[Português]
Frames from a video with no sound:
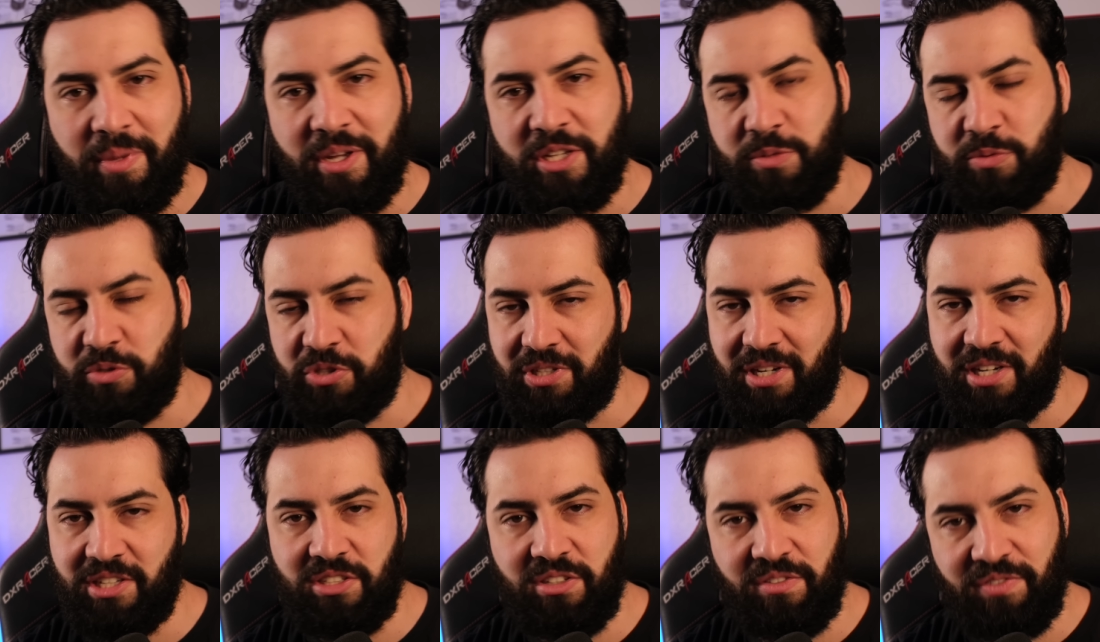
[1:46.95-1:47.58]
mesmo o
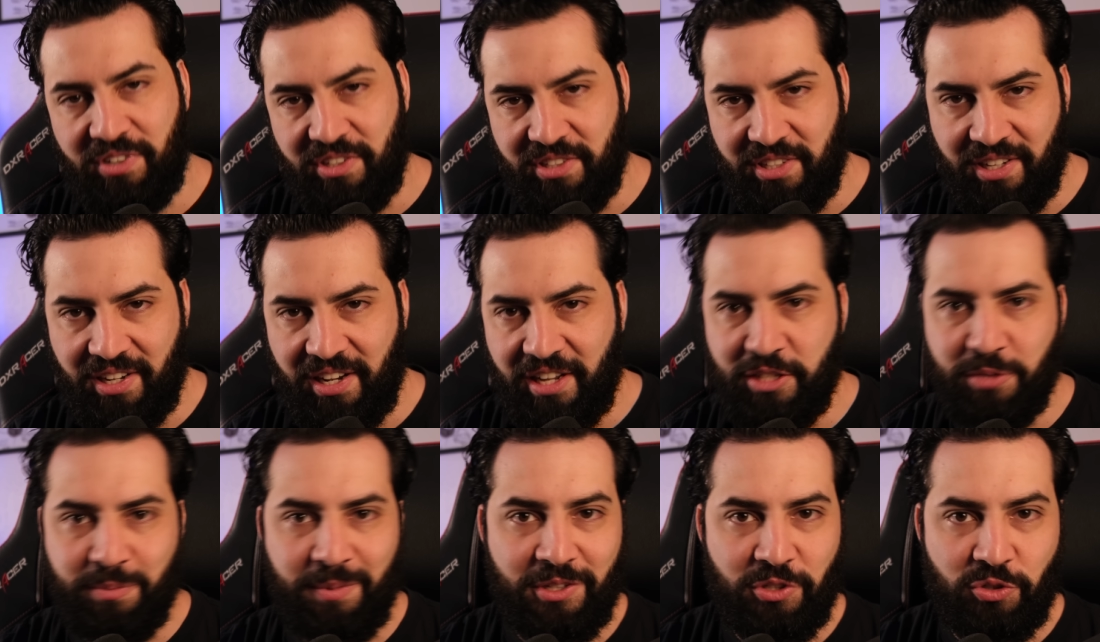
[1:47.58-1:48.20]
Charles não falando
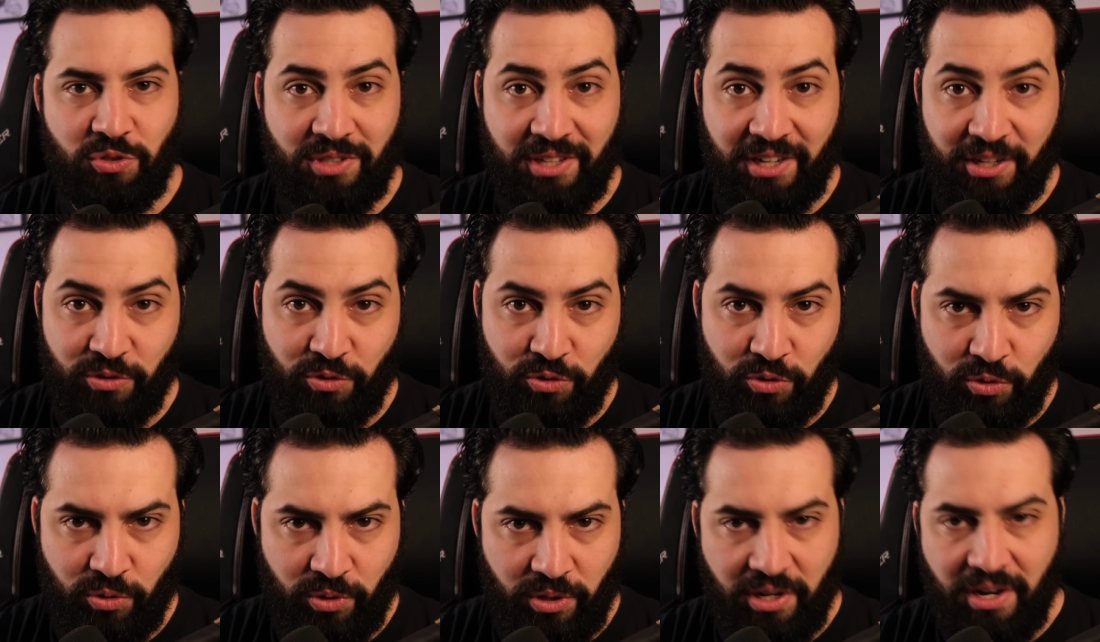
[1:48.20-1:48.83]
inglês, mas o
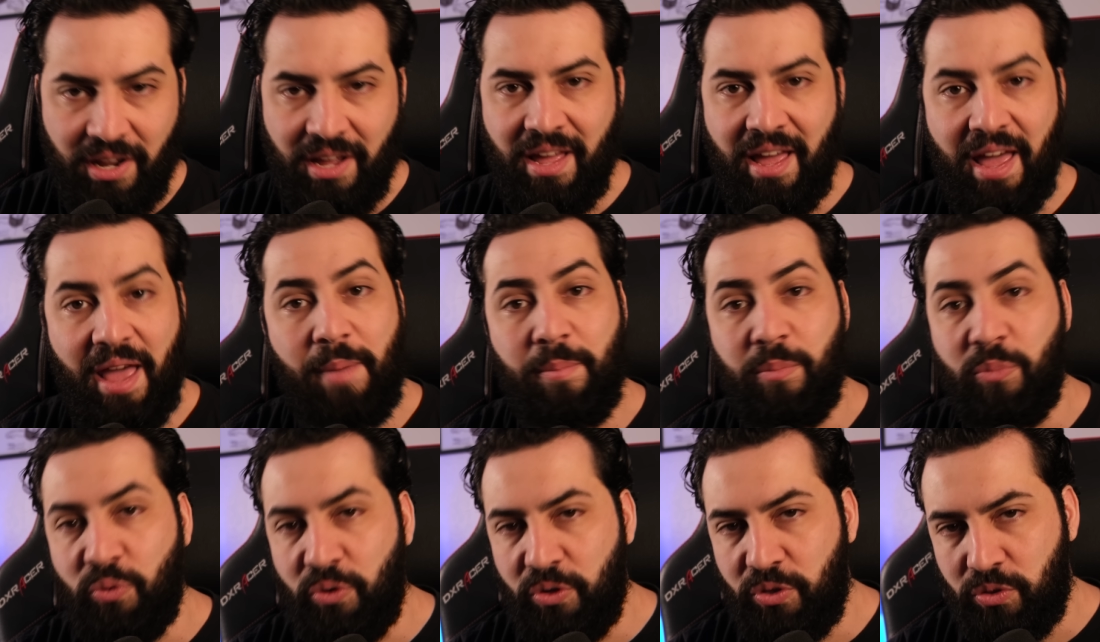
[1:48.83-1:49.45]
tradutor
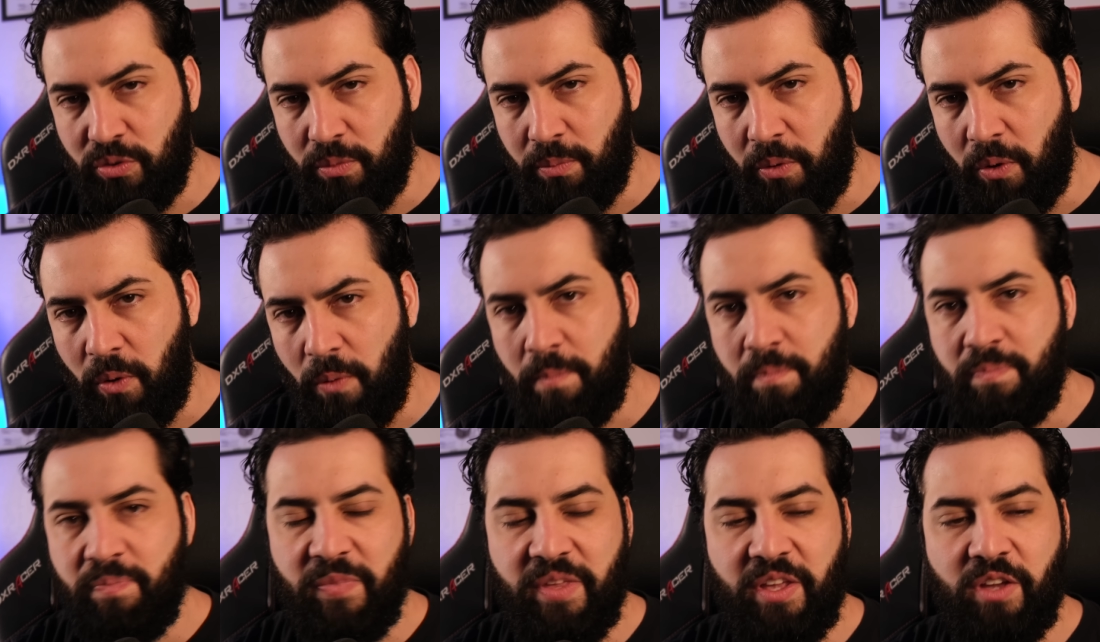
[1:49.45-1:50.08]
é muito
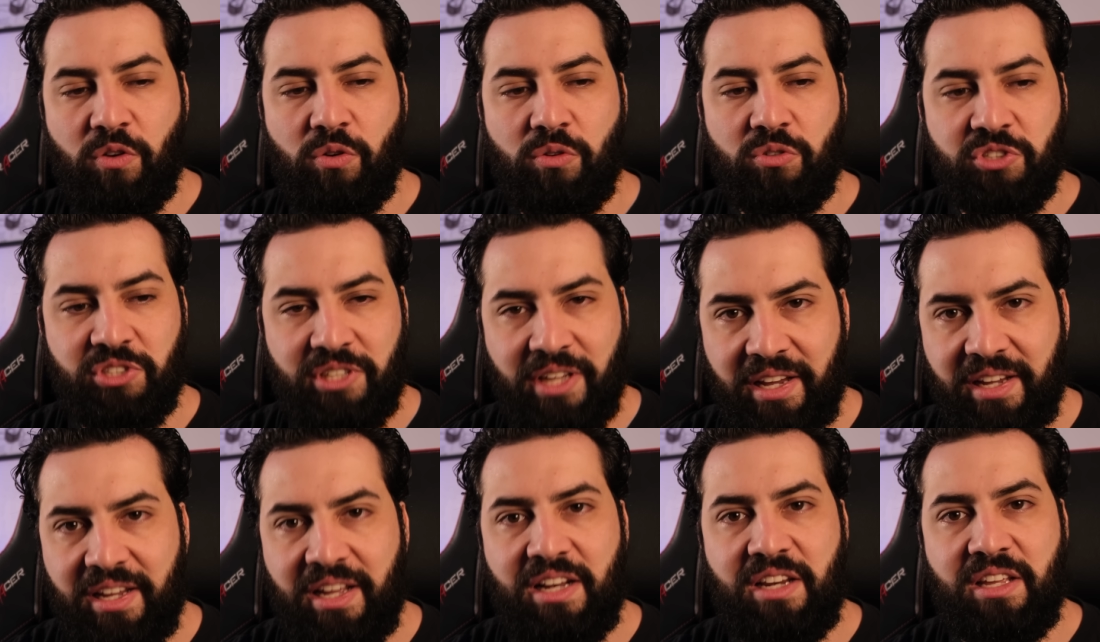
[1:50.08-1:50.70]
bom e
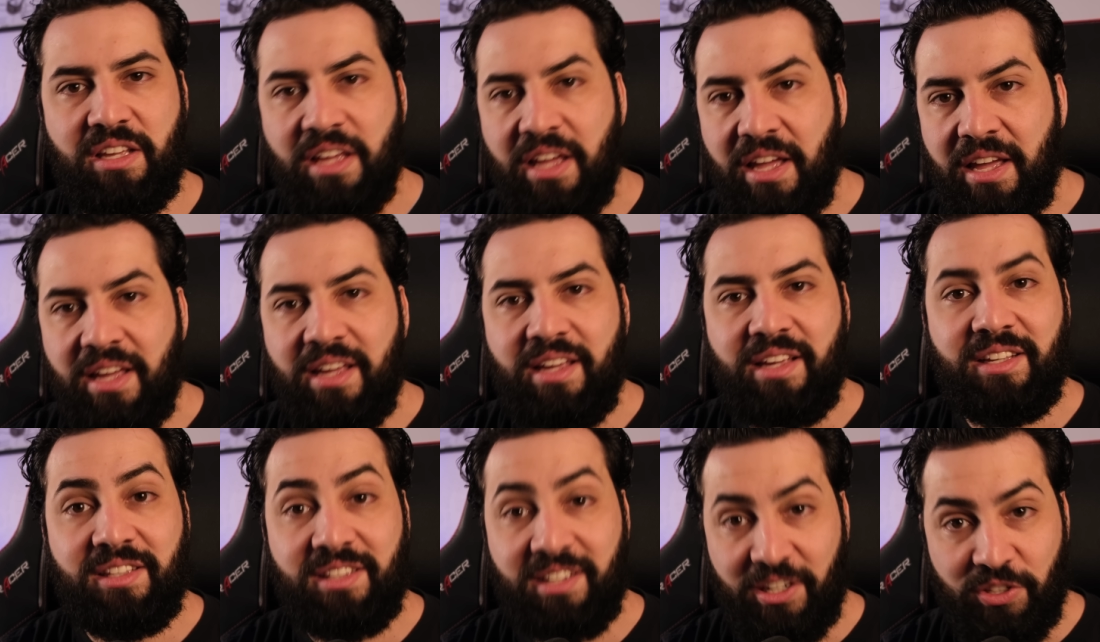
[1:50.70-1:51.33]
consegue ali
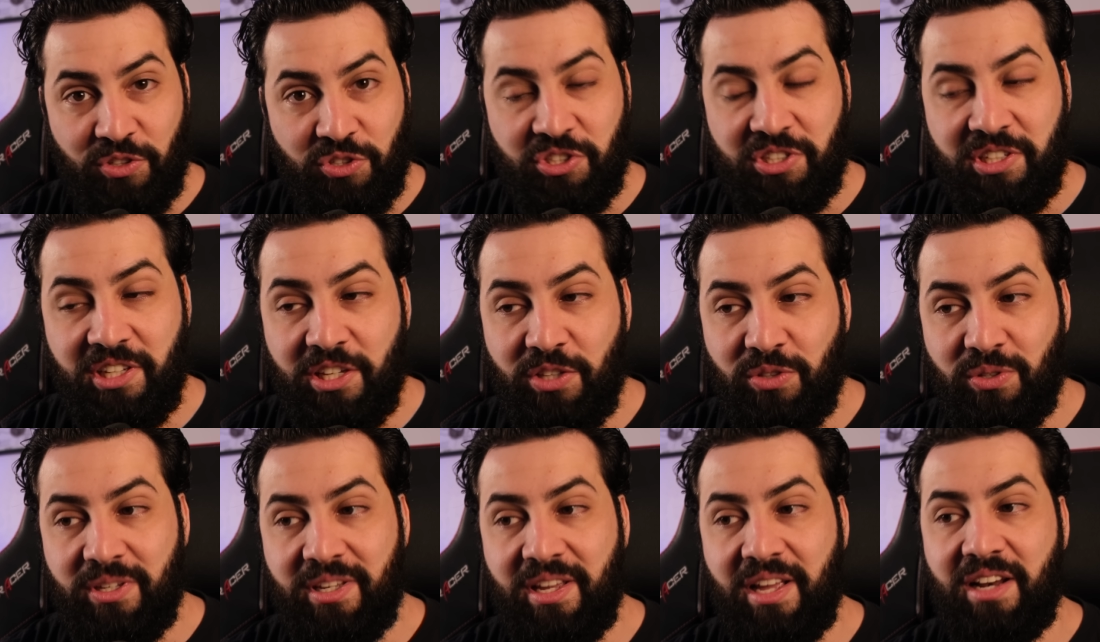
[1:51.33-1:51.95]
ir traduzindo,